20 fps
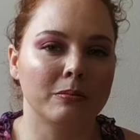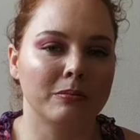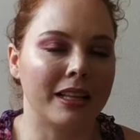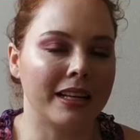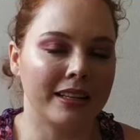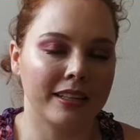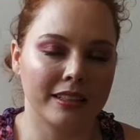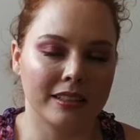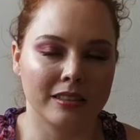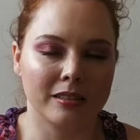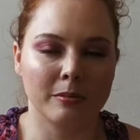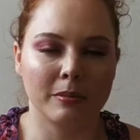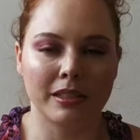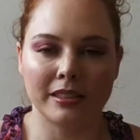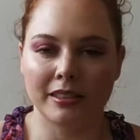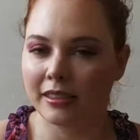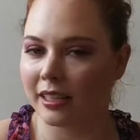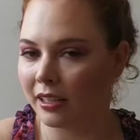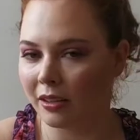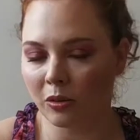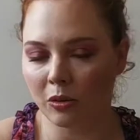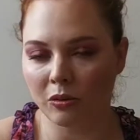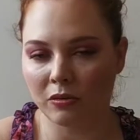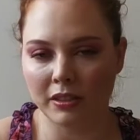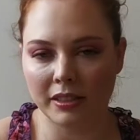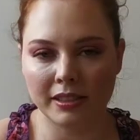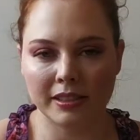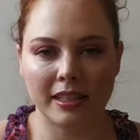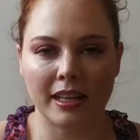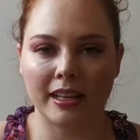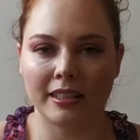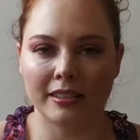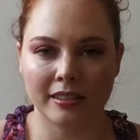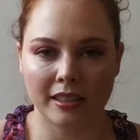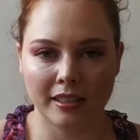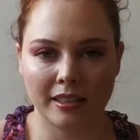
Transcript: na cama, sem conversar, sem